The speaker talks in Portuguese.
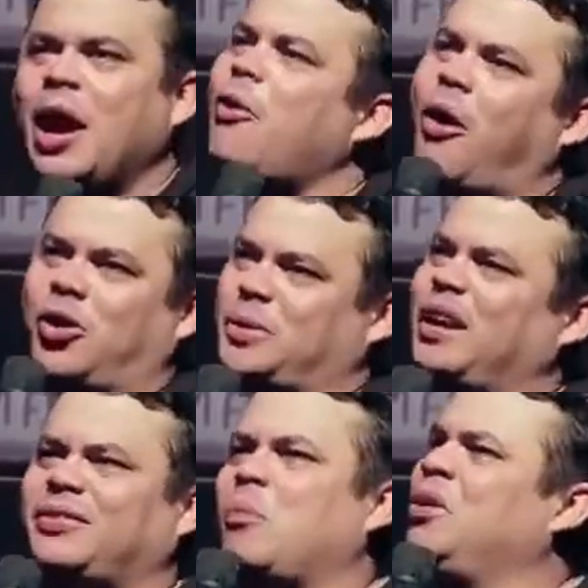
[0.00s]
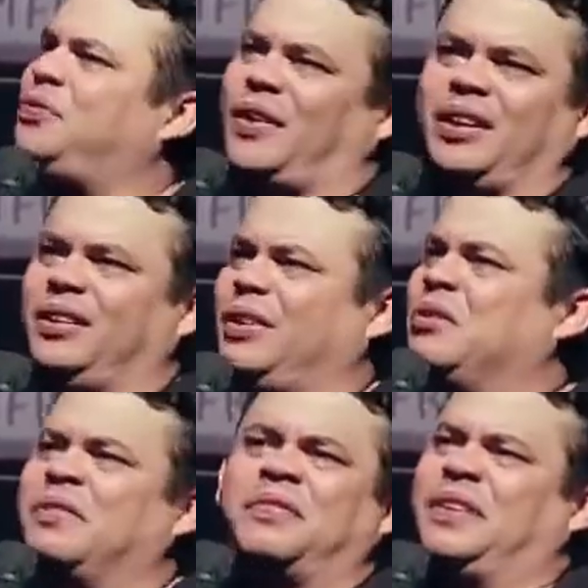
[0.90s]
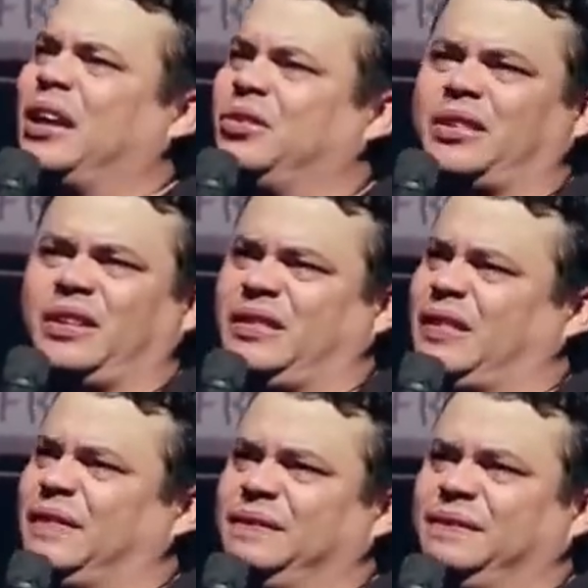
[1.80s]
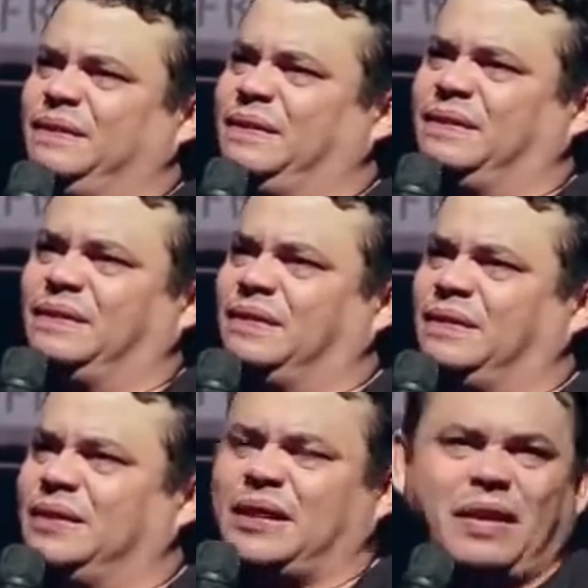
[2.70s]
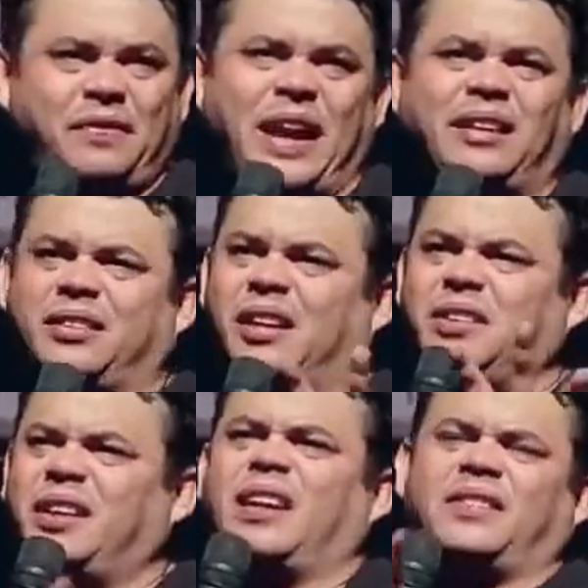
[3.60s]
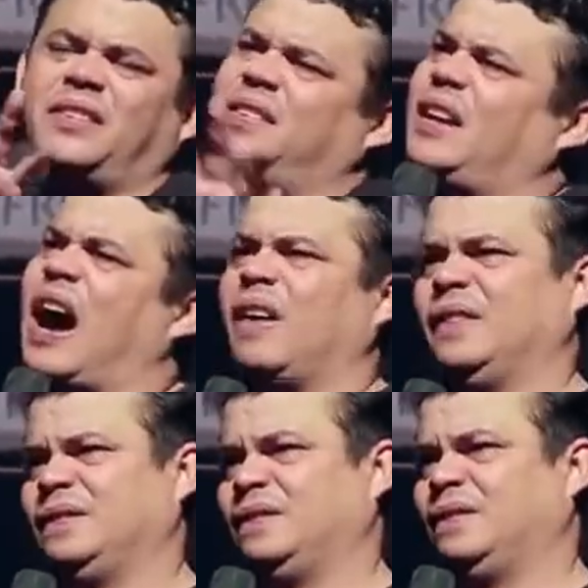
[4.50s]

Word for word: Eu gosto, eles são muito felizes. Eu não vejo viado triste. Você vê viado triste, ele tá sem cigarro.